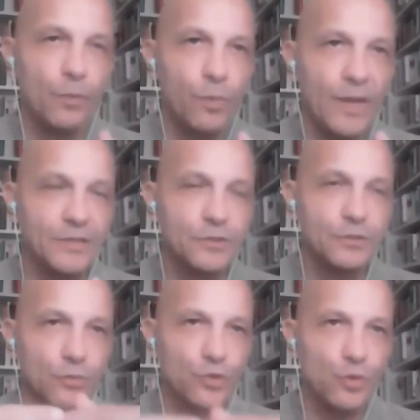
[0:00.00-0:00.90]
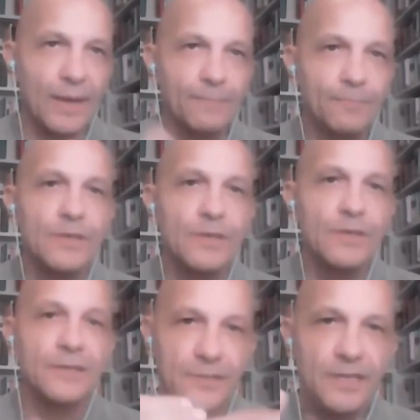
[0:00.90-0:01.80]
proprio in questo, cioè
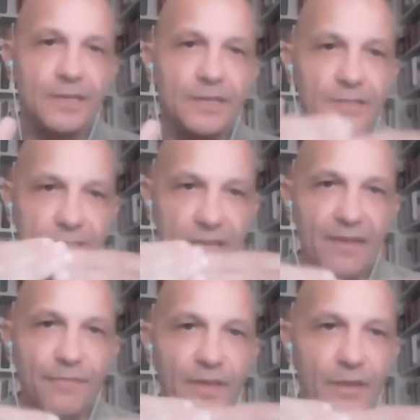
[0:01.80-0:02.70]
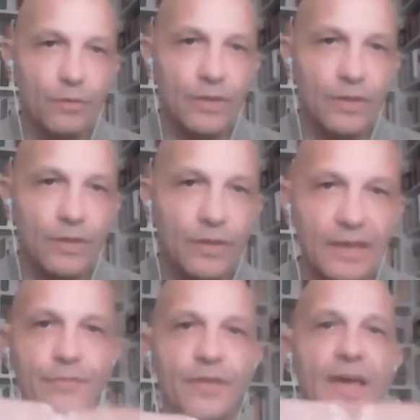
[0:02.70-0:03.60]
sì, se è vero
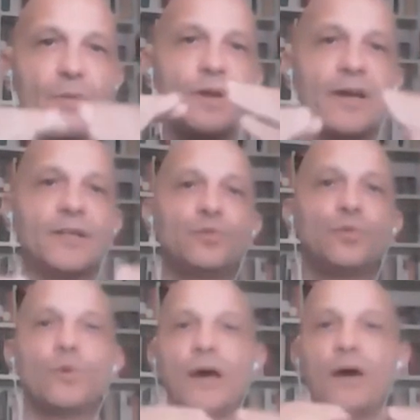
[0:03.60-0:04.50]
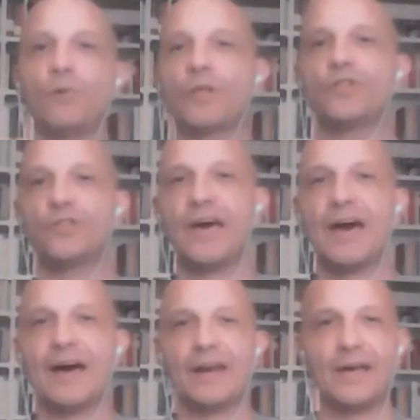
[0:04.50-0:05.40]
che vi è una natura
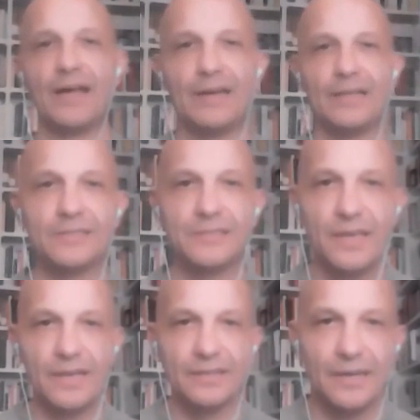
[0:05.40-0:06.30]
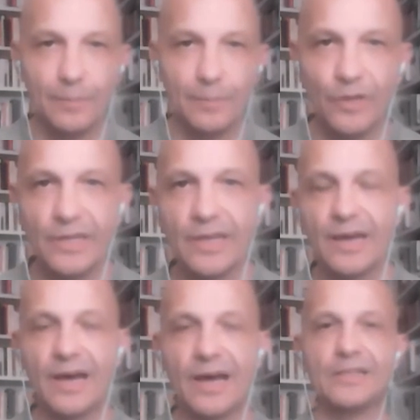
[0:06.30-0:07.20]
originaria all'insegna
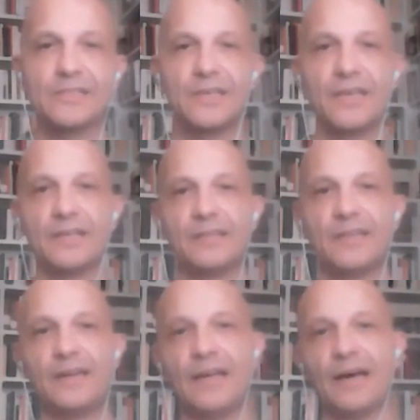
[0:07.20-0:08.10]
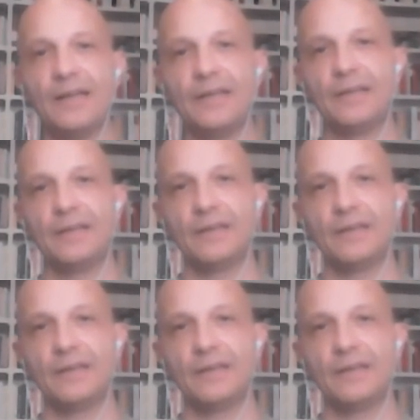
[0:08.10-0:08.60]
dell'armonia, all'insegna della